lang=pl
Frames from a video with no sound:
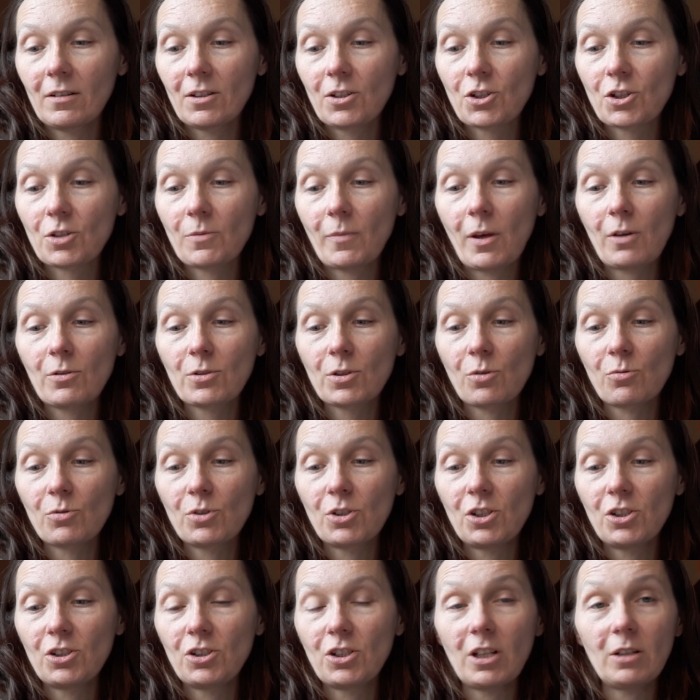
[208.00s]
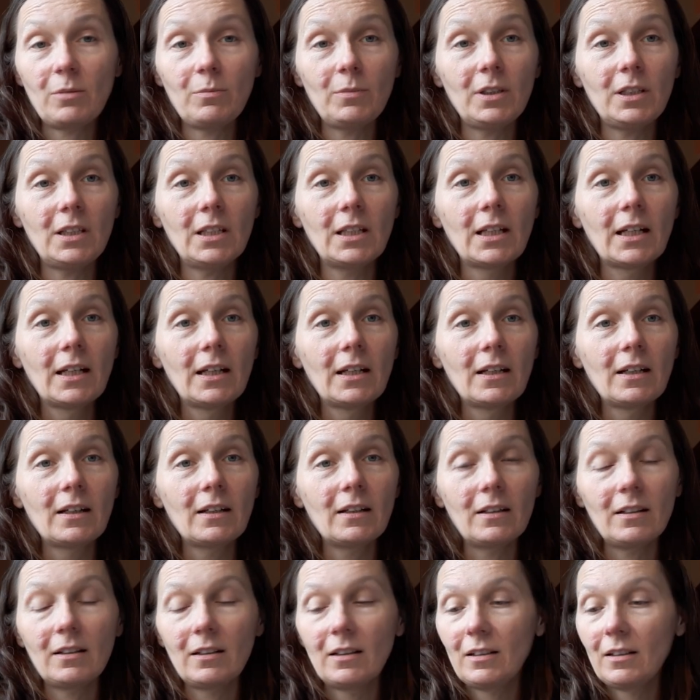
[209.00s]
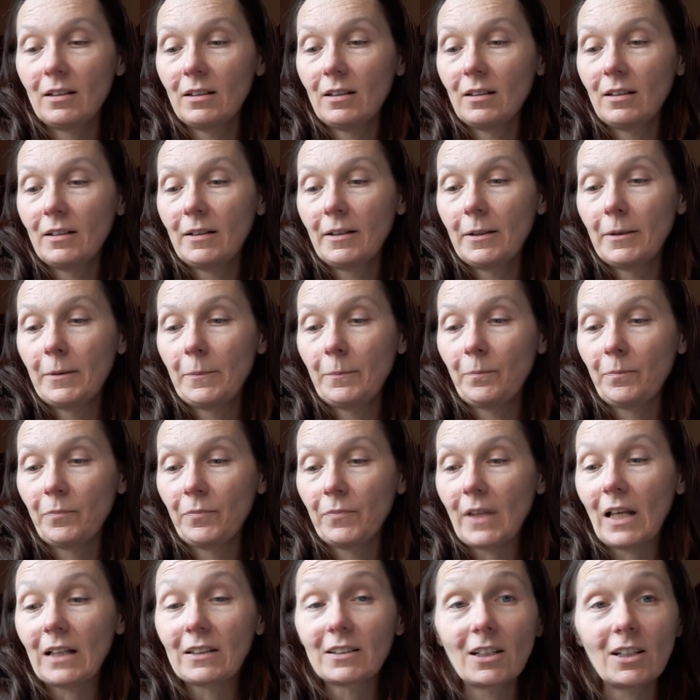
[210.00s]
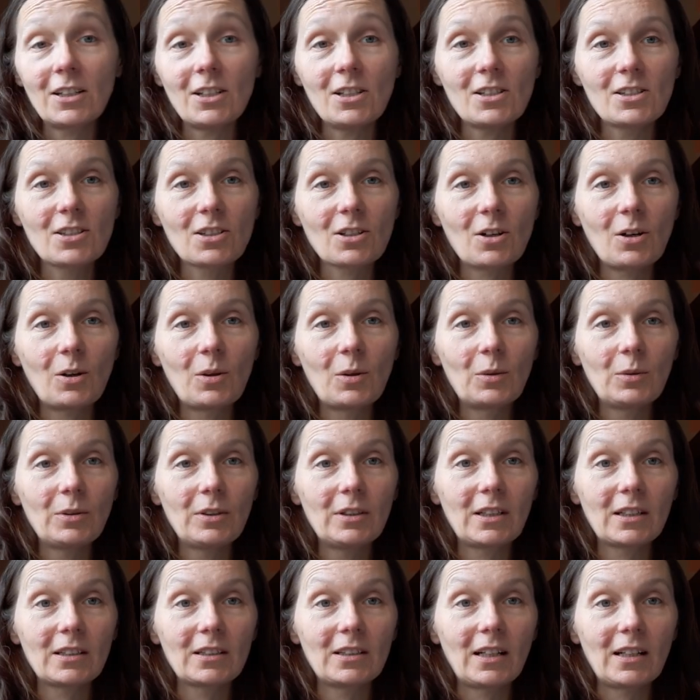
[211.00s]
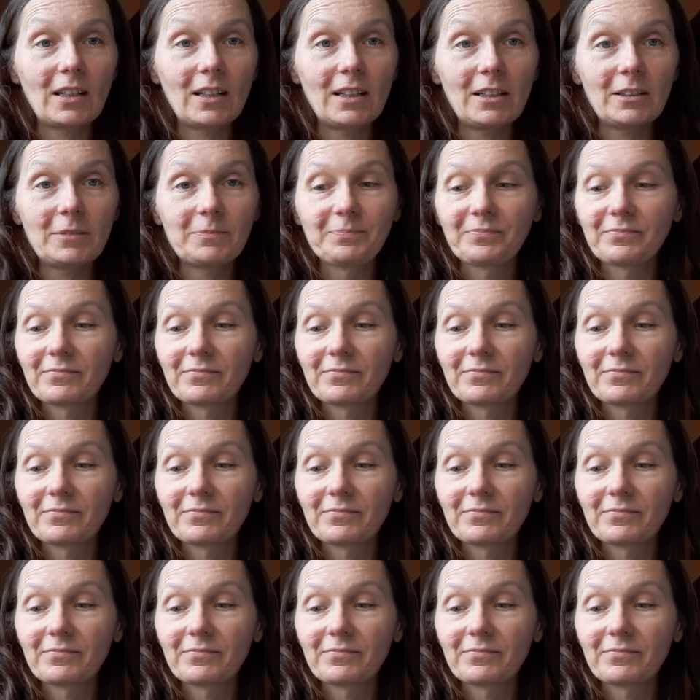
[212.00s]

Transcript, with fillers: trzymającą się ziemi, e, ateistką i tak dalej.